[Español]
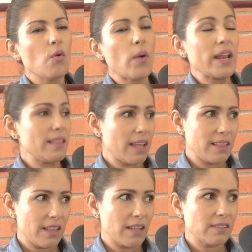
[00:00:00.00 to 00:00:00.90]

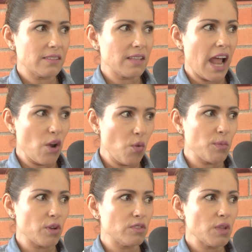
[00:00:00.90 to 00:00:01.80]
43
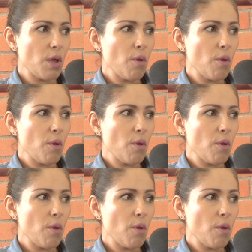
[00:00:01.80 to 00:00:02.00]
alumnos